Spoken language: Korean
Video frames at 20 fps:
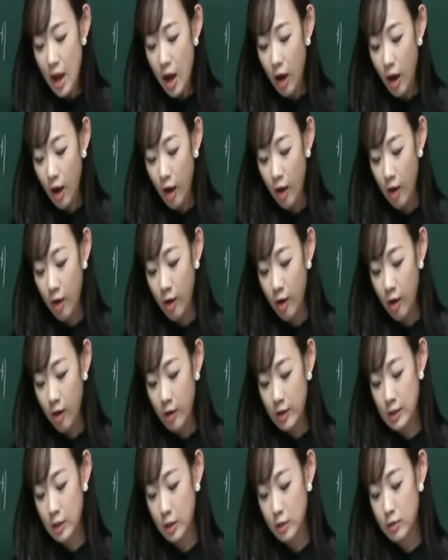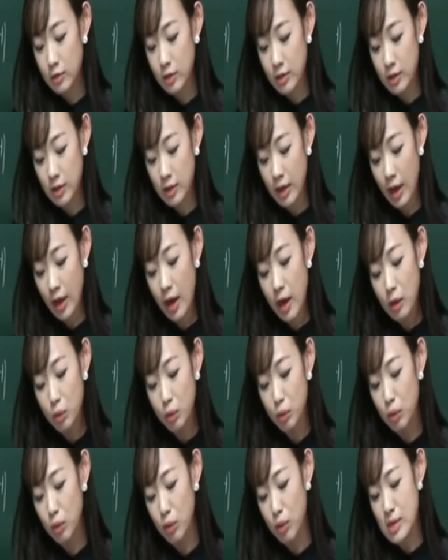어, 그렇게
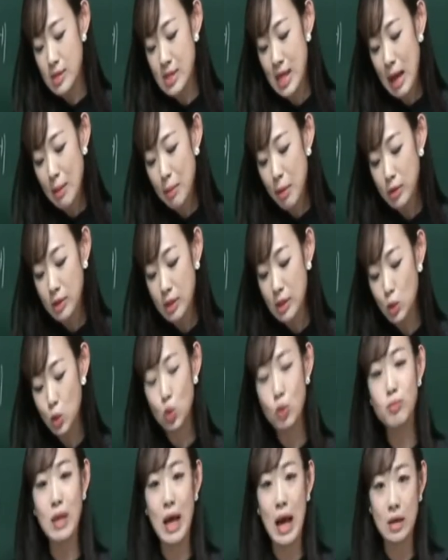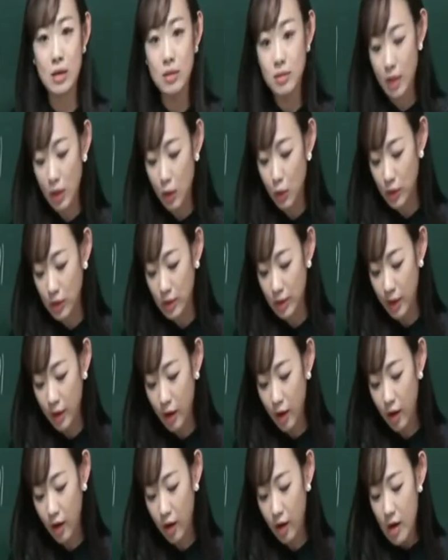하고 4번은 조금 다른
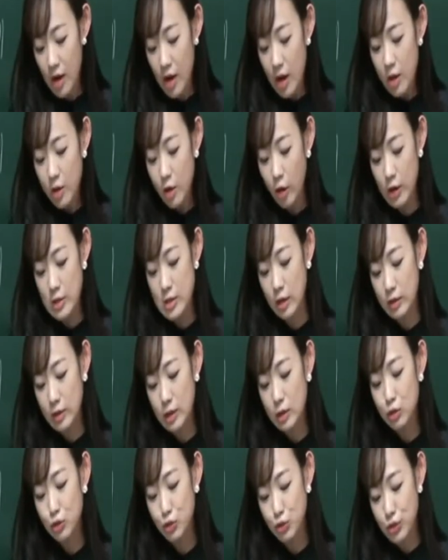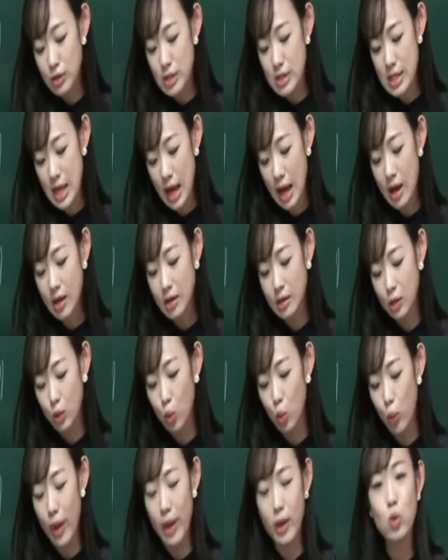내용인데요. 여기서는 군사
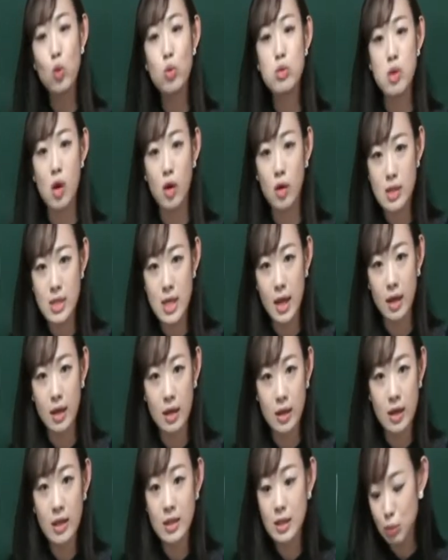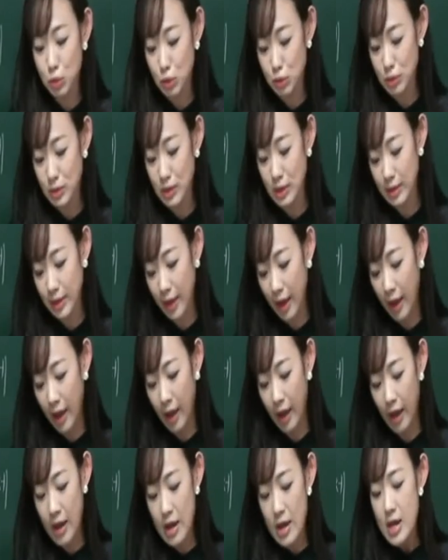그리고 외교 정책이라는
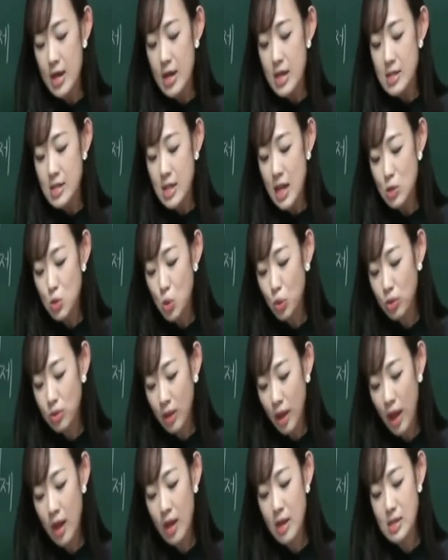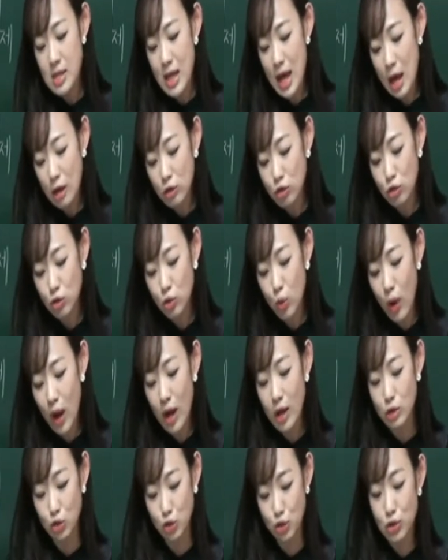부분인데 세종 때
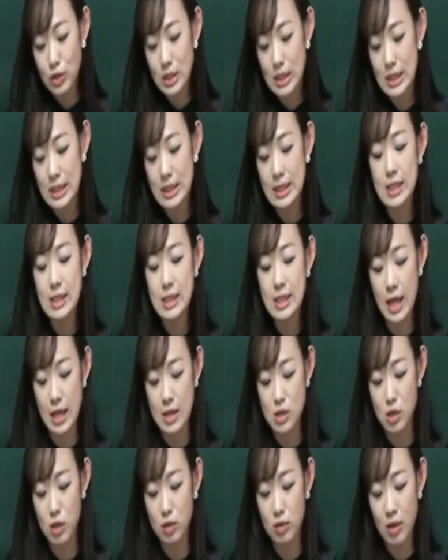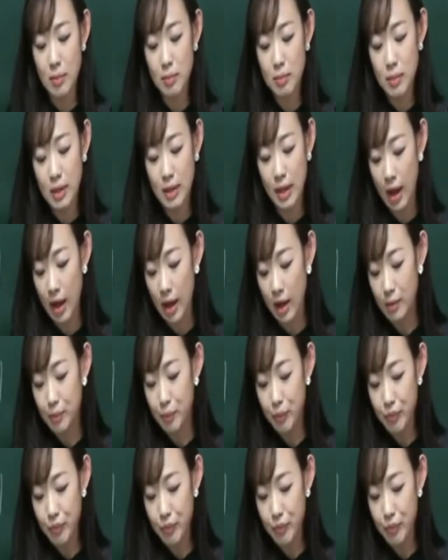사군과 육진을 개척을 합니다.